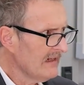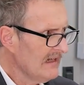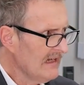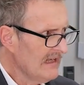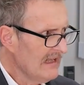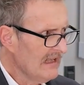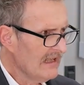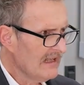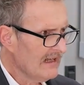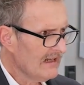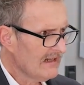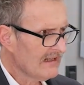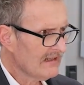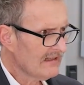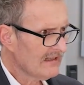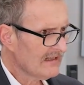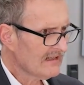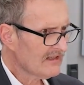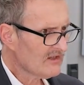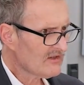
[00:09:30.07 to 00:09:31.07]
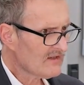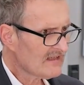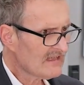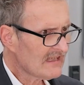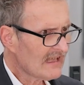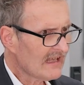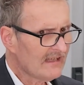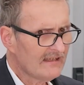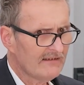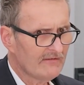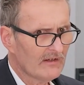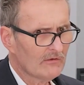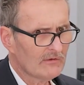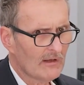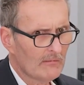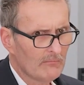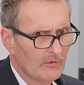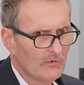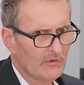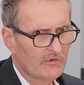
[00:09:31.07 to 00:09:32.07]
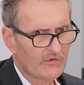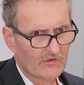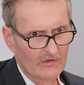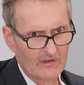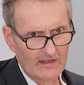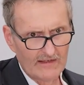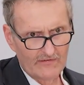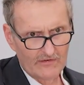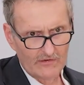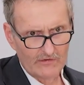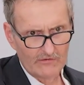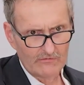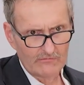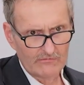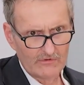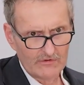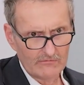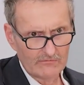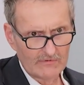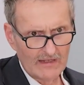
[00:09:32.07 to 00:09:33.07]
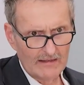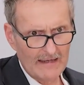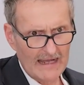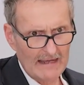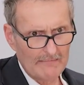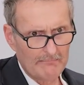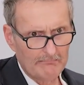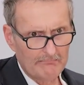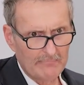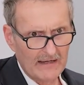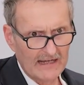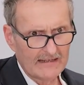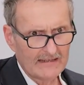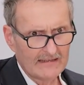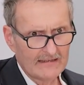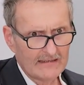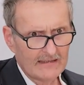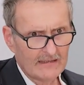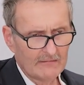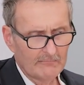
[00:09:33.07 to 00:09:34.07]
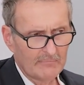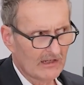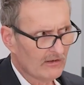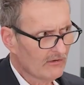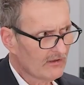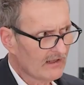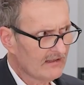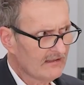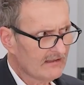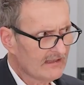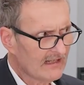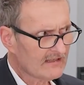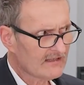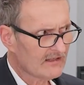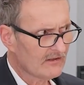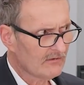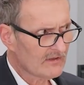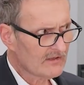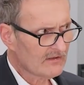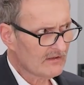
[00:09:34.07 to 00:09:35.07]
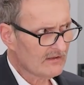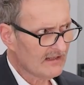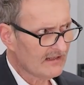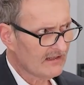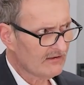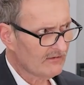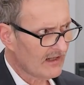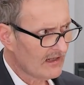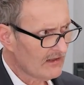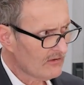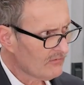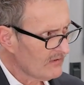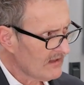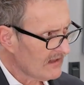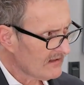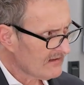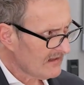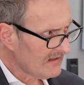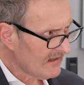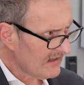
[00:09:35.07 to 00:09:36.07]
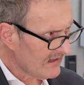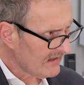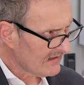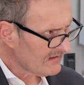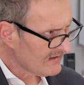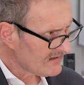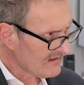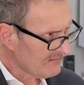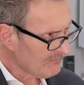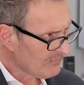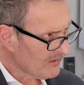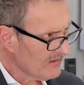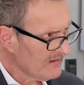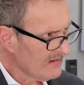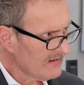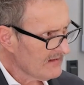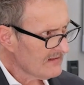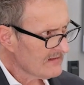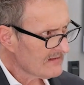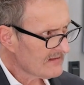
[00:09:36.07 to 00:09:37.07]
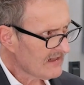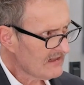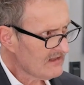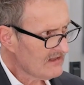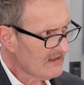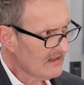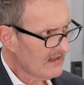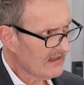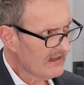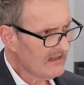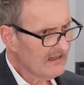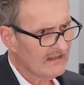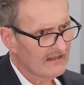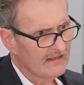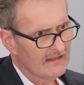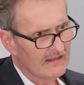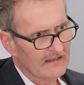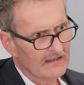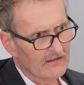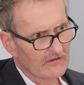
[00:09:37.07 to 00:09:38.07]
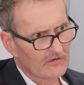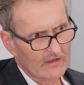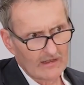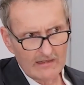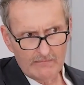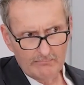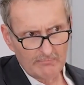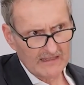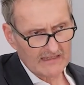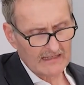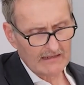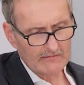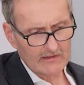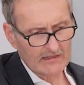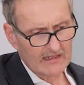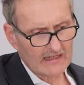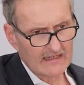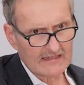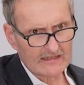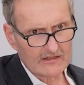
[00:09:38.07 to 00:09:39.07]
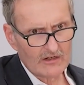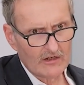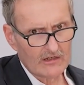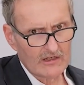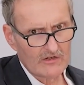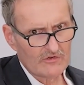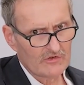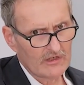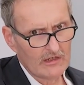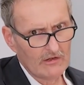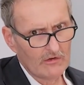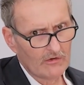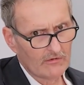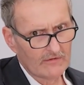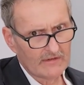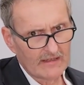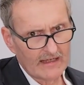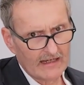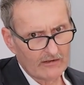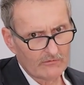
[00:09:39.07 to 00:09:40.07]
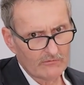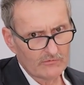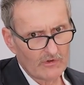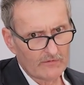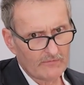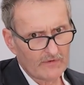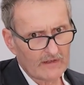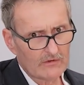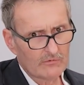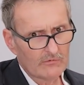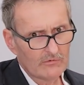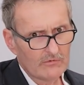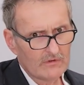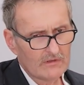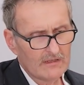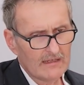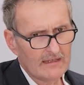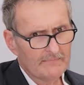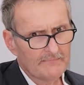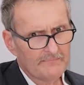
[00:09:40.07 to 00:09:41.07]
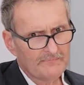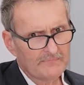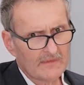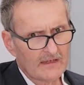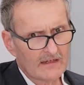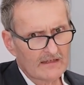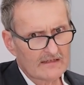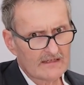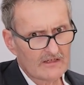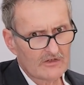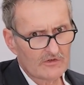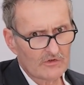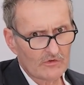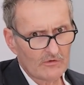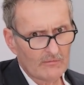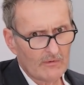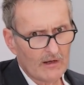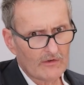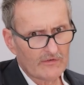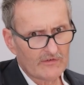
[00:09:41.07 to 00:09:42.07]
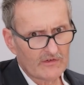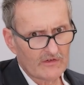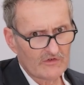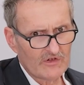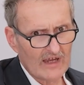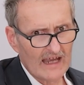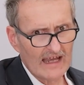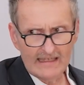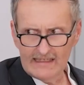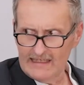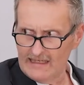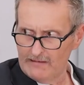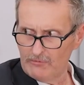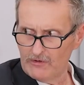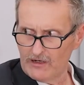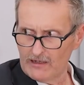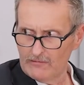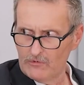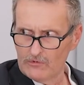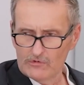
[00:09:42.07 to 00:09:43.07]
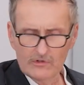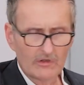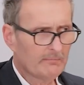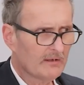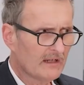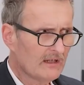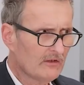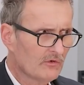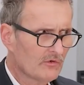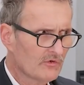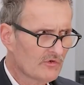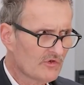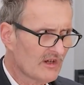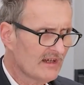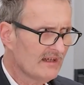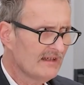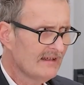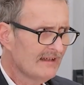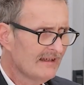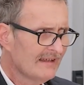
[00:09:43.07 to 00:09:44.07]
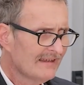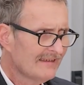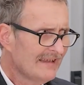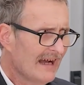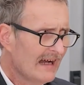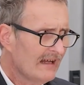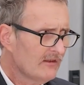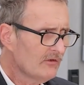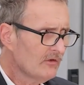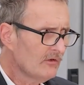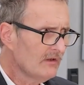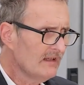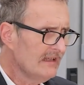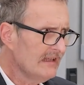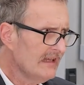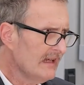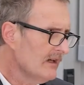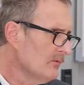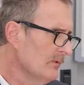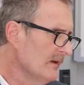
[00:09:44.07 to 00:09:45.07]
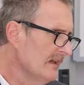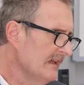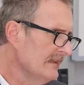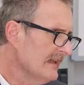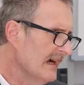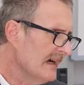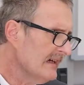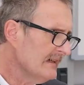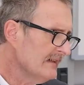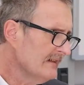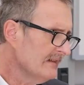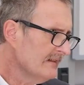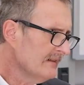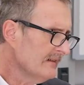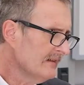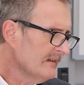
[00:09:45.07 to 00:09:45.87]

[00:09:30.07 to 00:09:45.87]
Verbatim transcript: il, la necessità di avere una bussola, se non un, una mappa, per orientarsi in questo terreno, alcuni atenei, ad esempio stranieri, parliamo del King's College di Londra, uno fra tutti, si sono mossi già in epoca molto precoce, dando linee guida,